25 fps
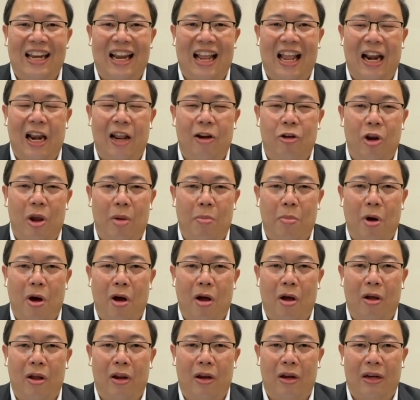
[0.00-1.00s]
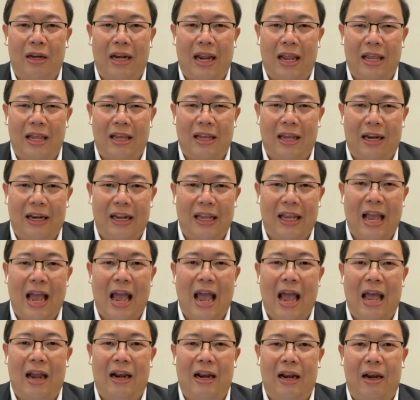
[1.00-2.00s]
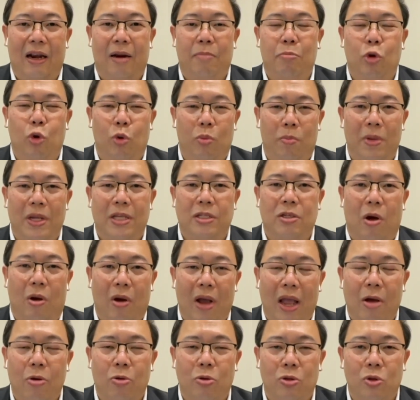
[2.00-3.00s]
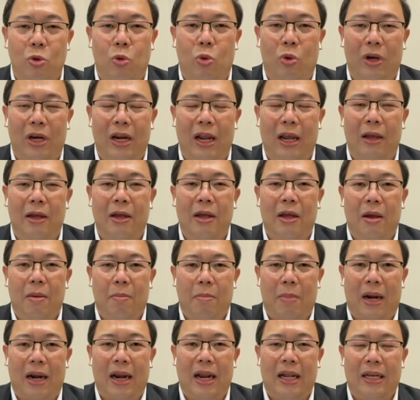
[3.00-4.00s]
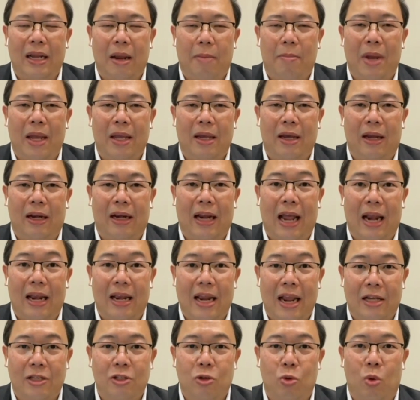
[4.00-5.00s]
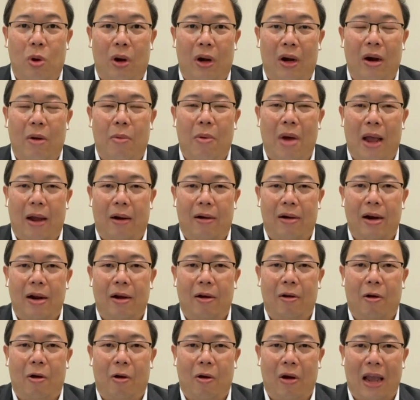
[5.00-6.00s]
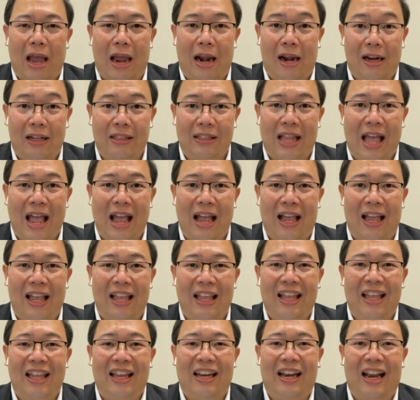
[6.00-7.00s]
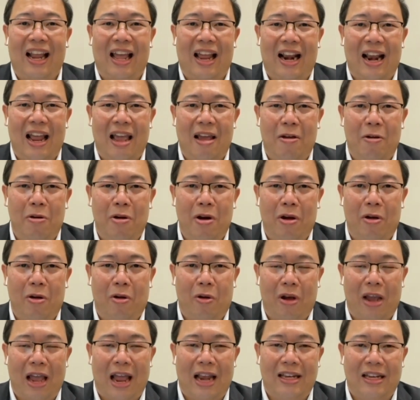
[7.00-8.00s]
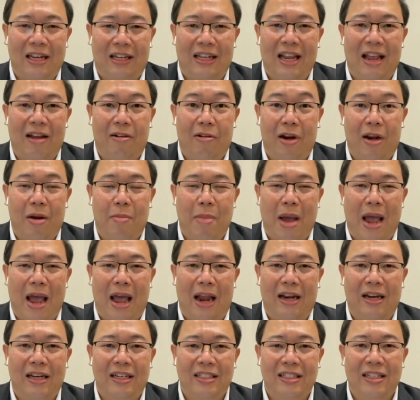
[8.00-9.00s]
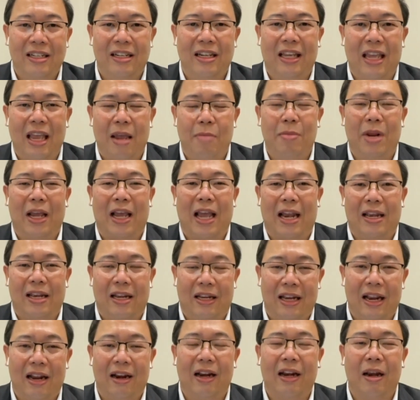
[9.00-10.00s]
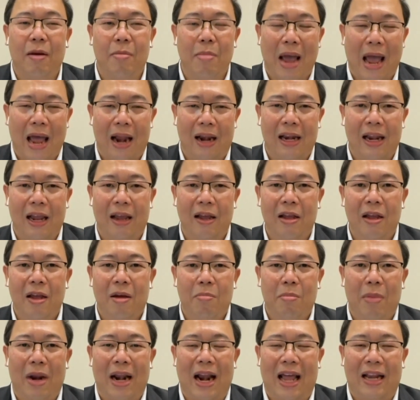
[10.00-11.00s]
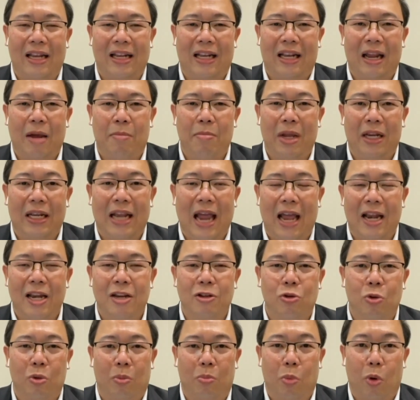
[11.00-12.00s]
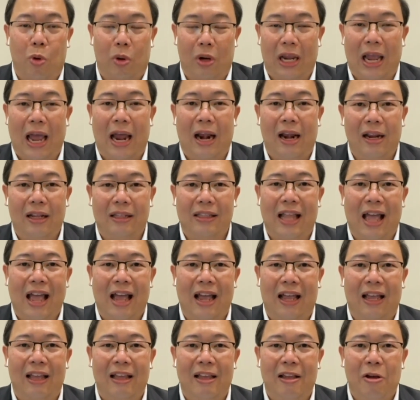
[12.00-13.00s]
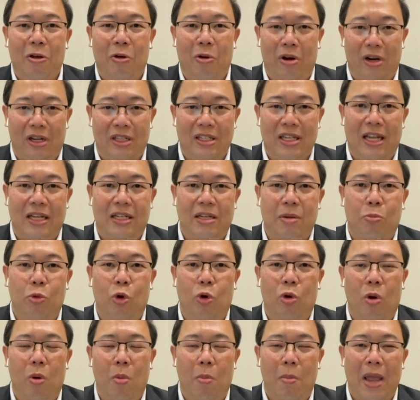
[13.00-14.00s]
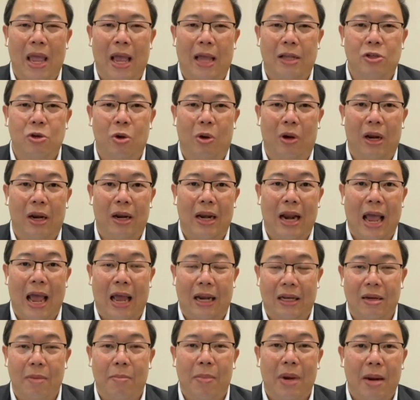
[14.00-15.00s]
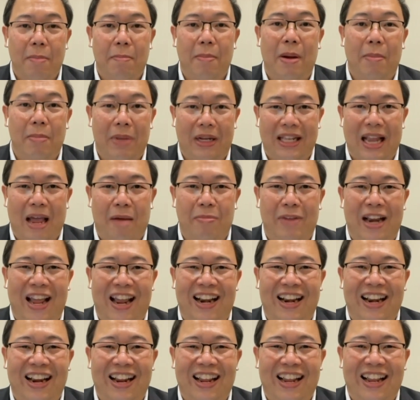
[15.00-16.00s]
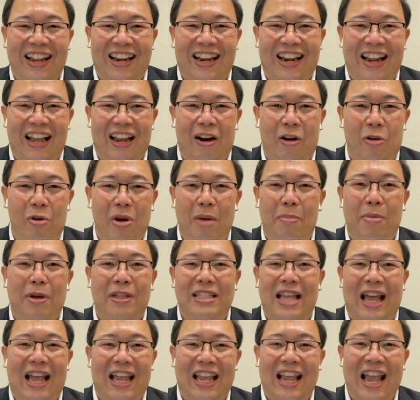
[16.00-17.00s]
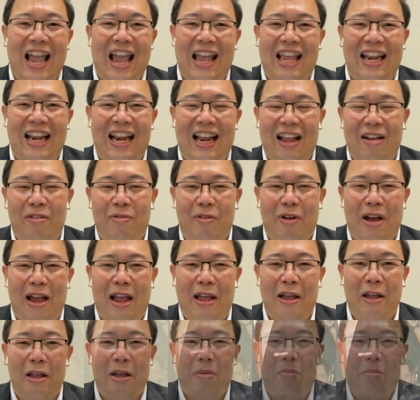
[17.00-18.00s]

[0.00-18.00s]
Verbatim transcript: นะและโดยเฉพาะในกติกาในรัฐธรรมนูญปีสองห้าหกศูนย์เนี่ยมันได้ทำให้เกิดการแยกส่วนระหว่างเรื่องของการเลือกตั้งนะและเรื่องของการจัดตั้งรัฐบาลซึ่งเกมในการจัดตั้งรัฐบาลเนี่ยมันอาจจะทำให้ท้ายที่สุดผลการเลือกตั้งหรือเจตจำนงของประชาชนนั้นอาจจะไม่ได้เป็นไปตามนั้นนะเราเรียกภาษาง่ายนะครับว่า